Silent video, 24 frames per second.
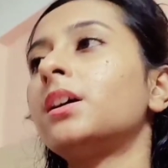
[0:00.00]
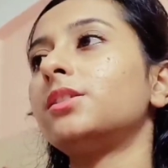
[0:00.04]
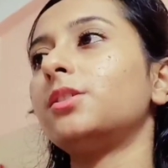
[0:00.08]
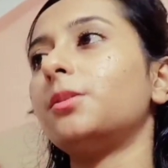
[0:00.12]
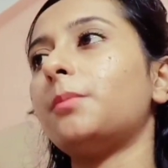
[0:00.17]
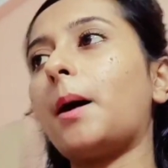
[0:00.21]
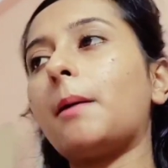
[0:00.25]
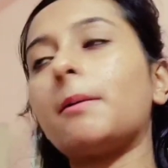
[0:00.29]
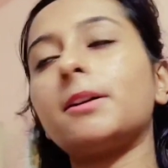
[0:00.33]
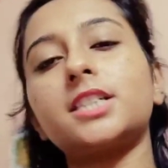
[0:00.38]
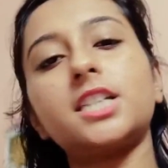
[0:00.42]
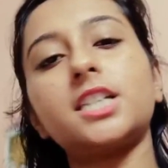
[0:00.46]
তো
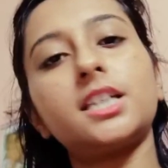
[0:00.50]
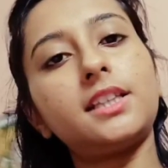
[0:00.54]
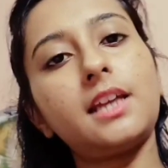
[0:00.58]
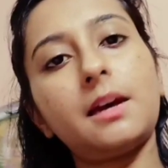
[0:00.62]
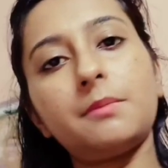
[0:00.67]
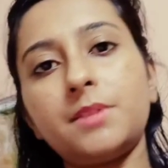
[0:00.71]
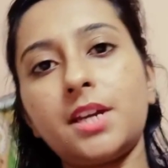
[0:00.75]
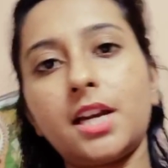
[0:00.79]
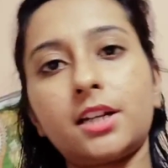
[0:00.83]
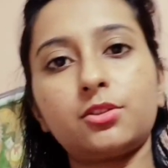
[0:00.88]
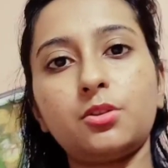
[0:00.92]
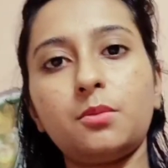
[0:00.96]
বাবার সাথে
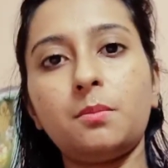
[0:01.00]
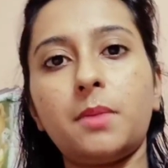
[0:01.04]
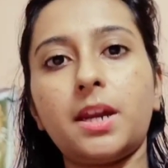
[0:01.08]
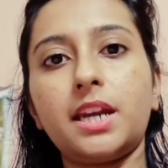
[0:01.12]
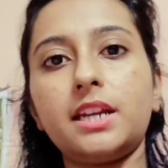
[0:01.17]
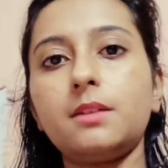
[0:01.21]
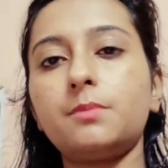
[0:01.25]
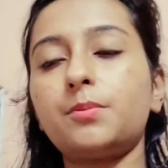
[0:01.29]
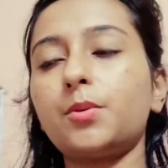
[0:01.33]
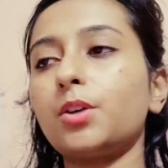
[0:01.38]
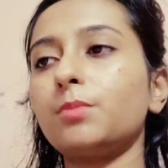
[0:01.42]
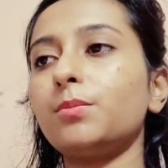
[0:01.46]
আমি একদম
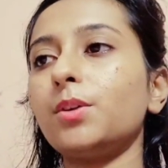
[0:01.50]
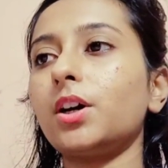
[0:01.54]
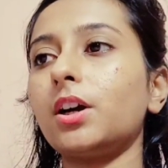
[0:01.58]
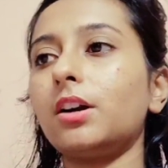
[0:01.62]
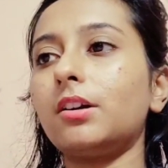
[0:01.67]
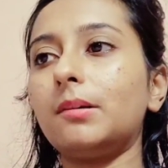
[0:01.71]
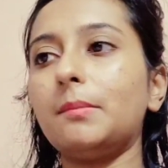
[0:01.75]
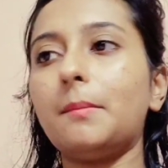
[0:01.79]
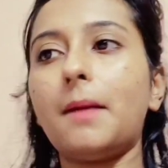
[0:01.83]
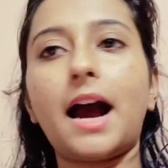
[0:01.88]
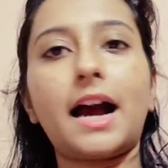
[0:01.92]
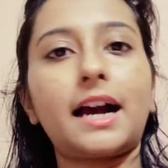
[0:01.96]
বেরিয়ে পড়বো
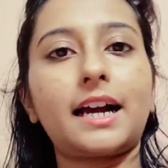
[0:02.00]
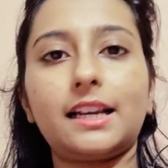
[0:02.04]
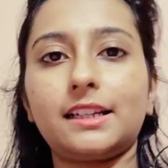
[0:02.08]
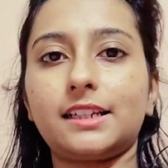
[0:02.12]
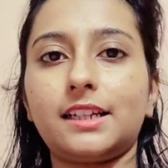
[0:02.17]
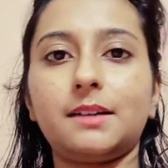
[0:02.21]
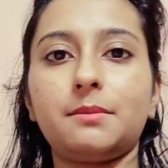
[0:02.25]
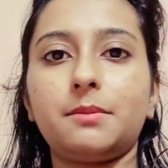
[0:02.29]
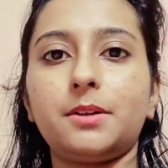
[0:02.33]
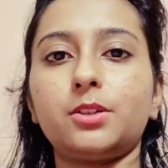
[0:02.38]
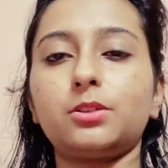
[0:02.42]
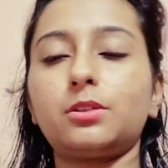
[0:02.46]
কারণ মা
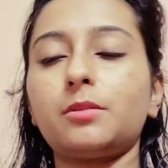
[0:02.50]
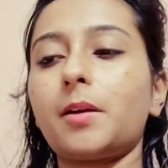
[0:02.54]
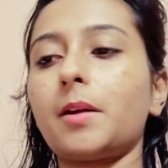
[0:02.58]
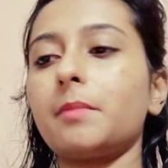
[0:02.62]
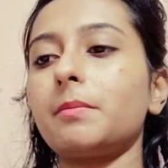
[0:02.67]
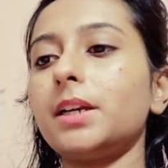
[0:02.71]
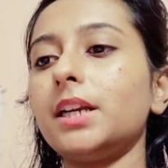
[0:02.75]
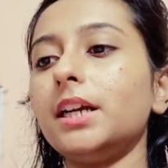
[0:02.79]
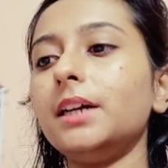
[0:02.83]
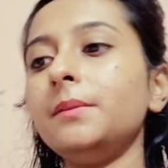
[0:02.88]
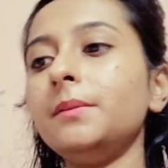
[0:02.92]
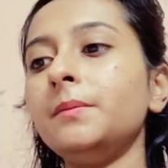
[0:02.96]
কালকে আর বেরোতে
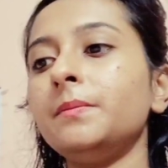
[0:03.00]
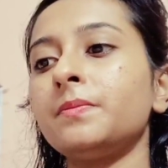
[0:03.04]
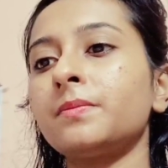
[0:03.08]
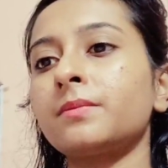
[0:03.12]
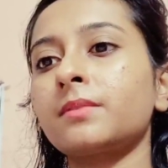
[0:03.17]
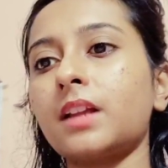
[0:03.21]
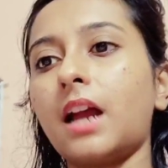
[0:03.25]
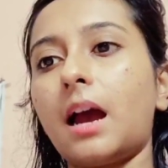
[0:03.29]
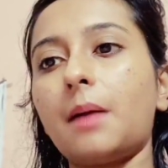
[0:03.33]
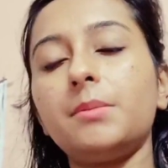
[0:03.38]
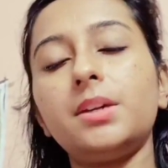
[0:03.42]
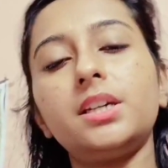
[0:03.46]
পারবে না
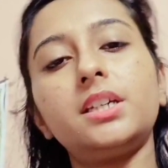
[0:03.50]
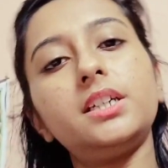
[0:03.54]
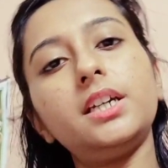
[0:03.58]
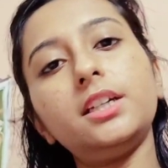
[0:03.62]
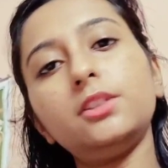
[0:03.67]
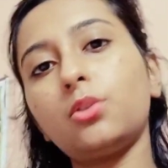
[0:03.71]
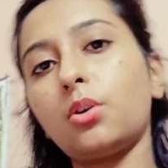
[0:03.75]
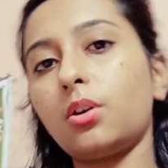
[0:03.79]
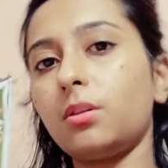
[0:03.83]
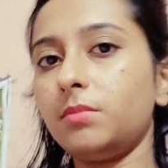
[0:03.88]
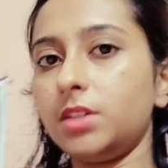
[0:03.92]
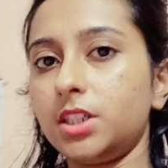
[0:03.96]
আমি গিয়ে
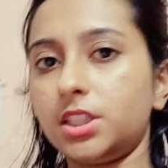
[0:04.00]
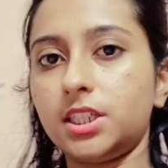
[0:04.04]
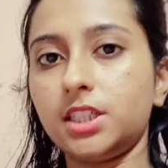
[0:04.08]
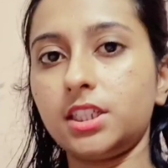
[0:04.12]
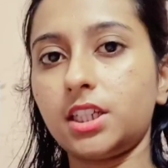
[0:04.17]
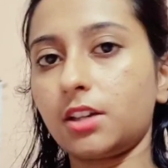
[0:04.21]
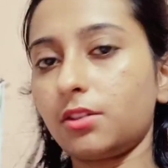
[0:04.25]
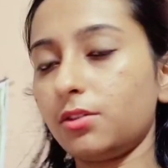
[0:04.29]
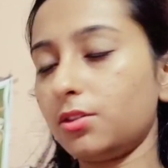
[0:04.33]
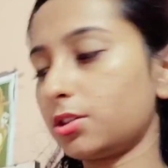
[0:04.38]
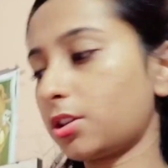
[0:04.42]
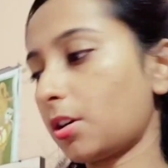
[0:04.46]
দই মিষ্টি
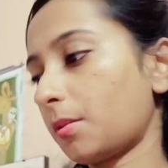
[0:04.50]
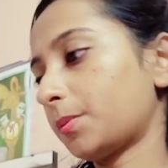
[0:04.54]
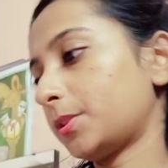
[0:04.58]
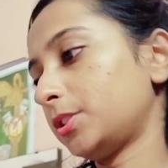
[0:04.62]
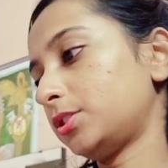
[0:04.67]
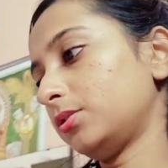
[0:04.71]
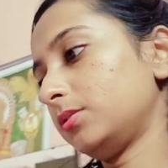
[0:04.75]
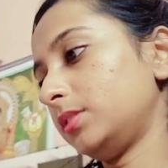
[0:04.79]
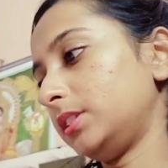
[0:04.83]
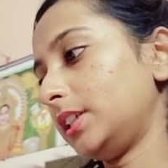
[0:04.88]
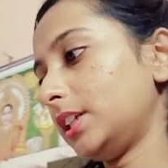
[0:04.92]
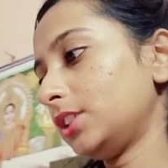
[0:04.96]
সেগুলো সব
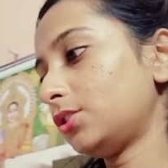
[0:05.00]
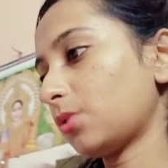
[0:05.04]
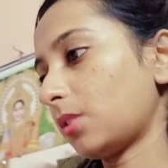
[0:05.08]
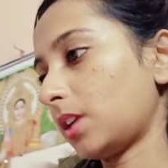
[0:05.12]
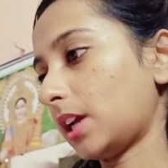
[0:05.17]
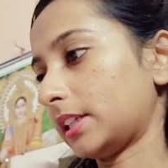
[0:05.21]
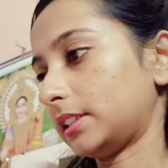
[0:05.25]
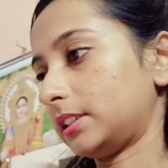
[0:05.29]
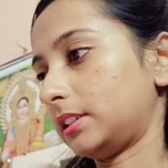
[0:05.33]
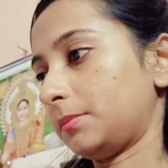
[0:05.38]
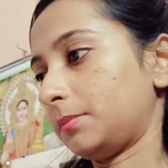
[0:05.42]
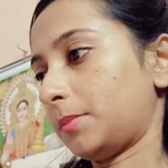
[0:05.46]
কিছু নিয়ে
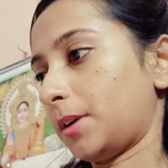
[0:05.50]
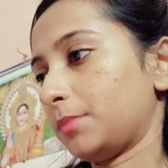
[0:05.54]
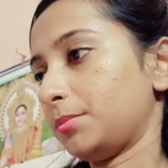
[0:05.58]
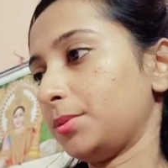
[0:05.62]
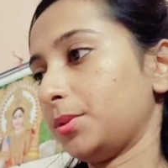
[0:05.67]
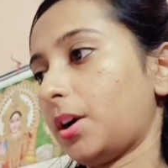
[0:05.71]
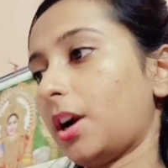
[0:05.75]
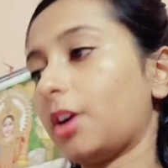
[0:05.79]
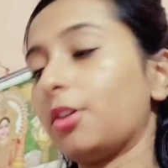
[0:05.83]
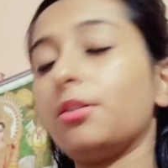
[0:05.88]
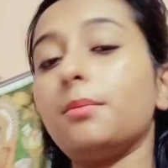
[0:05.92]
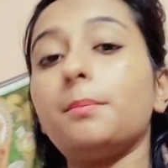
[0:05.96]
চলে আসতে পারবো
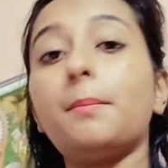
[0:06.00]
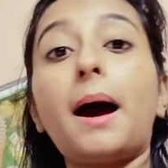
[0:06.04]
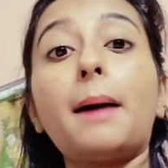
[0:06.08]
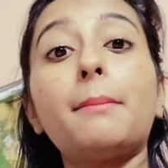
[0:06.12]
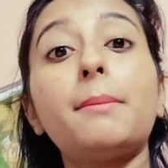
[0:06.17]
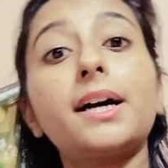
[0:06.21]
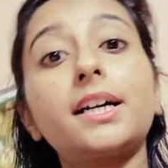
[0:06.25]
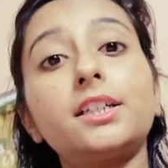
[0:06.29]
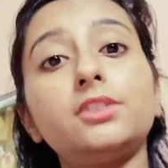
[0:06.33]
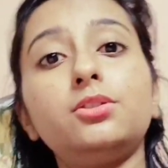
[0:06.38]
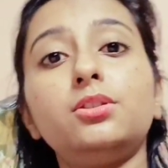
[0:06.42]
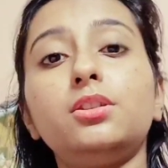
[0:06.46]
কারণ
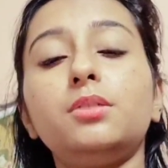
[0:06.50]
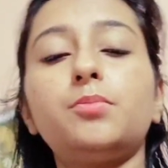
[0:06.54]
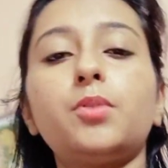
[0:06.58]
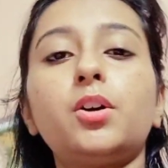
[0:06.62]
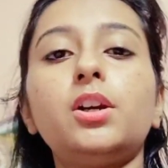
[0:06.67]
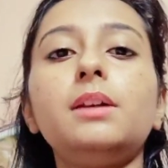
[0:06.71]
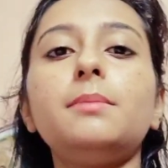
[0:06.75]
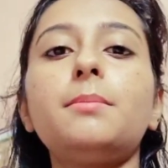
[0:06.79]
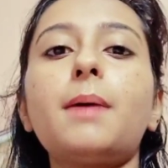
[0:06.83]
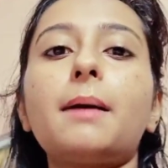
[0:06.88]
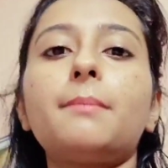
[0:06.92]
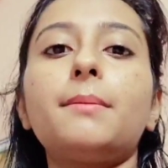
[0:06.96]
বাবাকে যদি
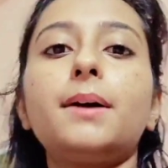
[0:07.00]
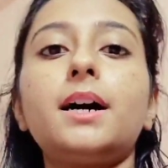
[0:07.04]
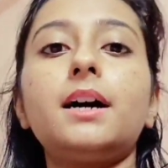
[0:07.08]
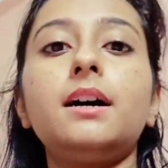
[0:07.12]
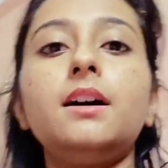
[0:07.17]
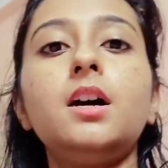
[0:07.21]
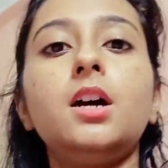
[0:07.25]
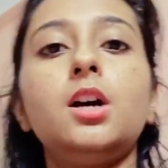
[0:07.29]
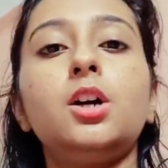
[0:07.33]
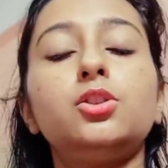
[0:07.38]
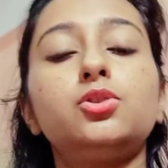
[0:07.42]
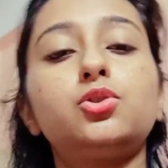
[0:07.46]
বলি বাবা
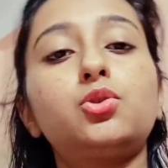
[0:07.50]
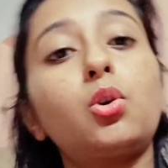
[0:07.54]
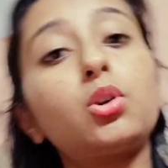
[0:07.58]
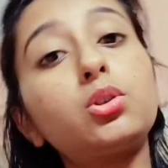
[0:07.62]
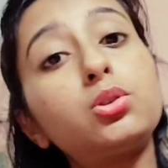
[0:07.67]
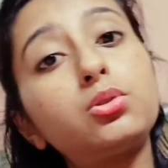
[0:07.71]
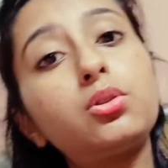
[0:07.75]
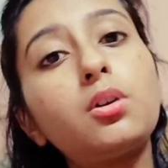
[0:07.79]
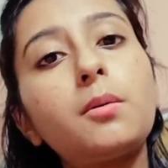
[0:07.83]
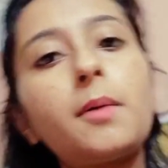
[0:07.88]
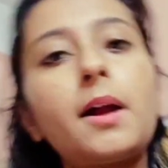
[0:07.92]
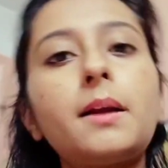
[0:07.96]

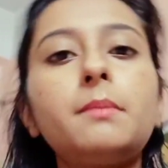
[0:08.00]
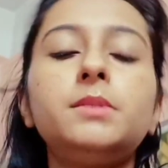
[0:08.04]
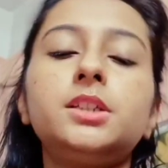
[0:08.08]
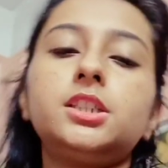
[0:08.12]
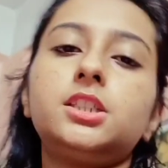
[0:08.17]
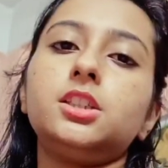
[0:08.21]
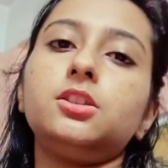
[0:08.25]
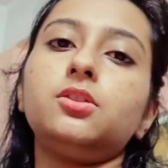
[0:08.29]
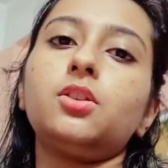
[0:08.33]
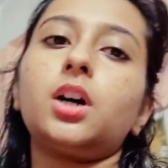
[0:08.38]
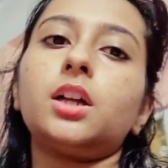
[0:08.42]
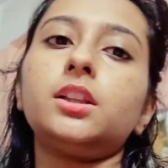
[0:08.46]
চোদ্দবার
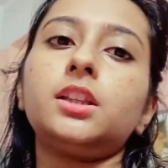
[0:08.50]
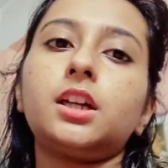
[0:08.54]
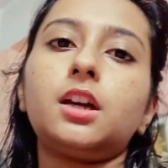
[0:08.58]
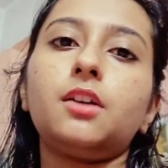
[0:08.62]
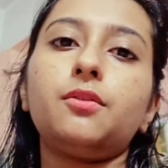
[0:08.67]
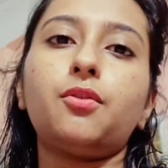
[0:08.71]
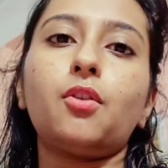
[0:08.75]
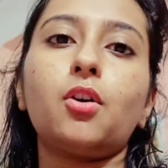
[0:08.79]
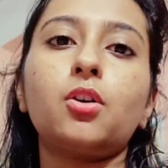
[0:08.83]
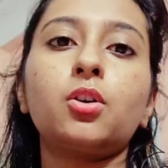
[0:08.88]
মিষ্টির দোকান থেকে ফোন